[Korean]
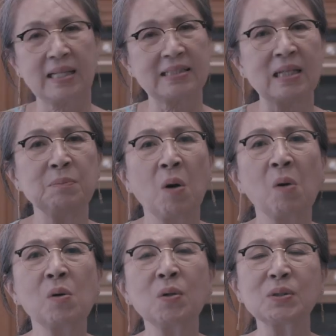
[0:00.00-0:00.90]
가장
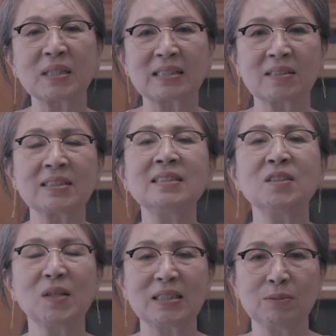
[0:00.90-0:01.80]
먼 곳에서
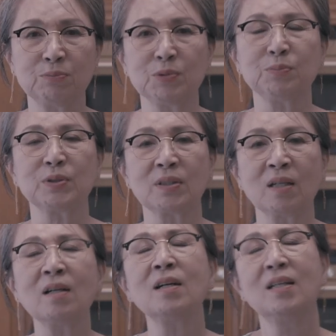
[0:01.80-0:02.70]
신청하신
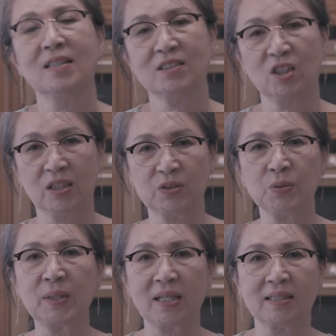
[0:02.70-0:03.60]
분부터 저희가
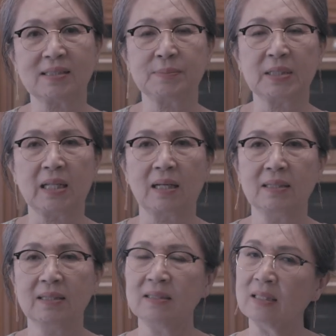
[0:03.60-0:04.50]
초대하겠습니다.
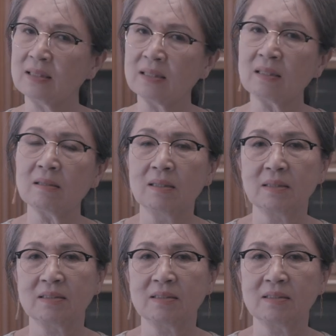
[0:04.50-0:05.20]
예를 들어